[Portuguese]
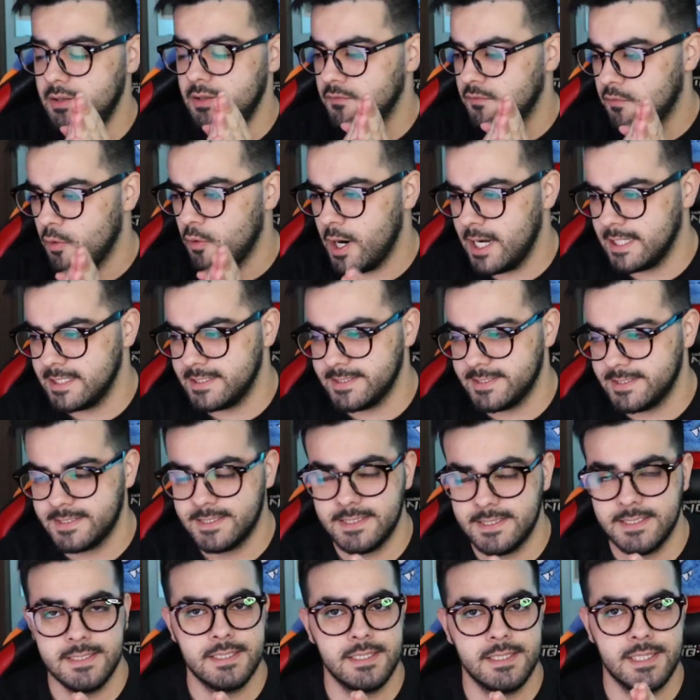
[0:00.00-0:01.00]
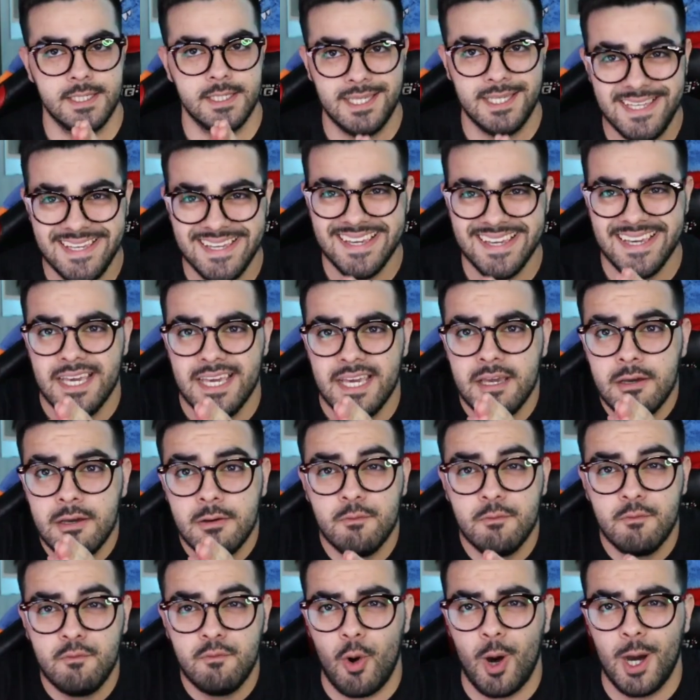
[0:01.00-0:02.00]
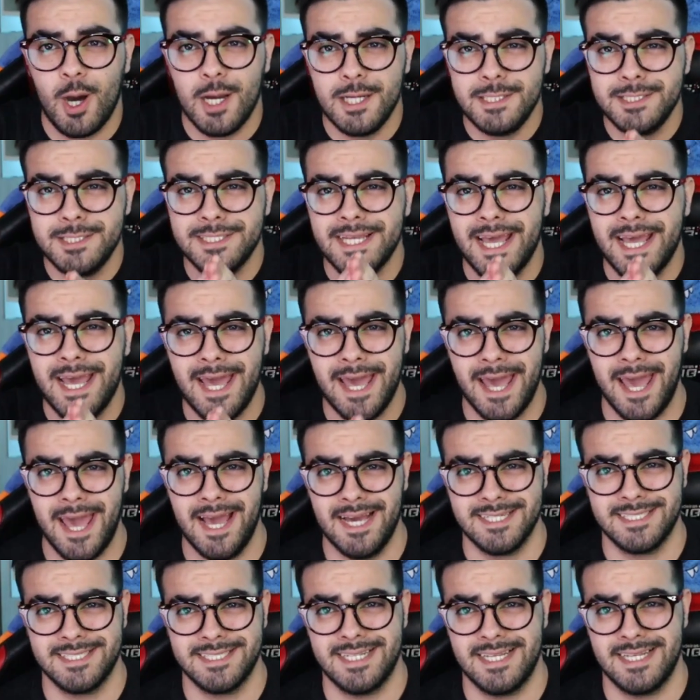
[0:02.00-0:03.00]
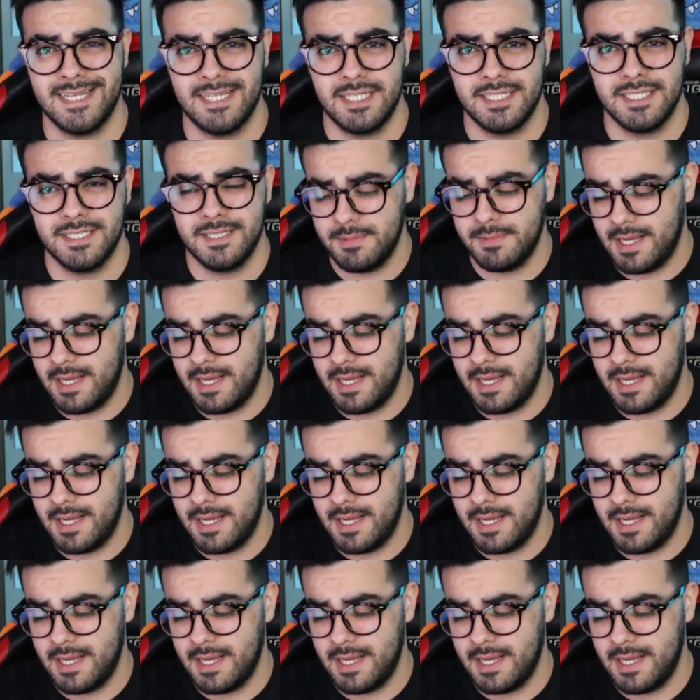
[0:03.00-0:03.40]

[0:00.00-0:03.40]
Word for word: que voz, que voz é essa?